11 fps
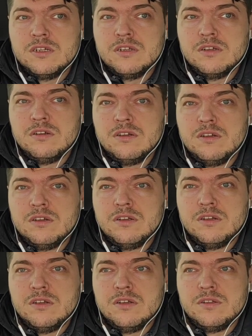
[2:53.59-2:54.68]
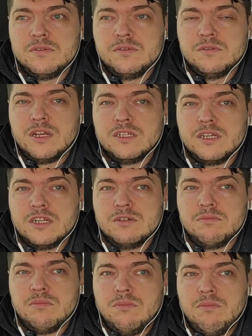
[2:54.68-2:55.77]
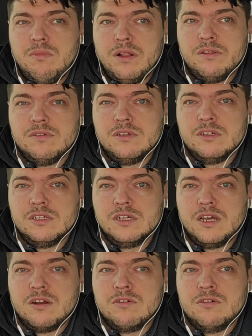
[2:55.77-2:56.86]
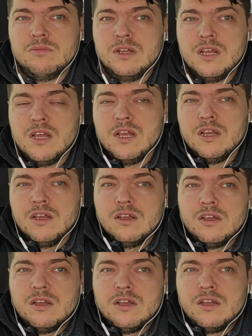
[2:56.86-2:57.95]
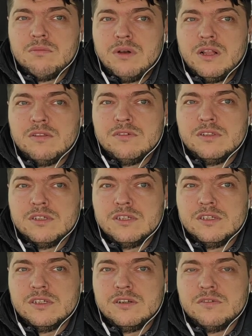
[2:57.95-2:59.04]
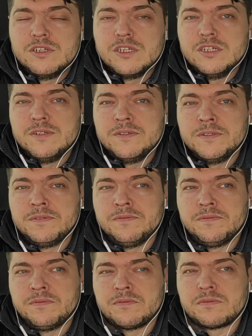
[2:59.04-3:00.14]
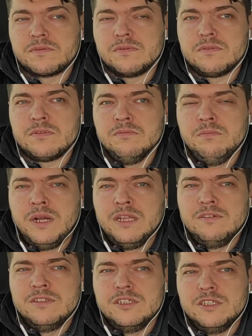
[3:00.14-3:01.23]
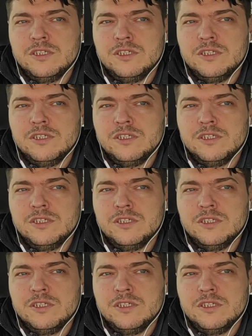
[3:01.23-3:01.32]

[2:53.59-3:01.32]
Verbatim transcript: э, ну, так скажем, баловаться сахарком, э, баловаться газировочкой, баловаться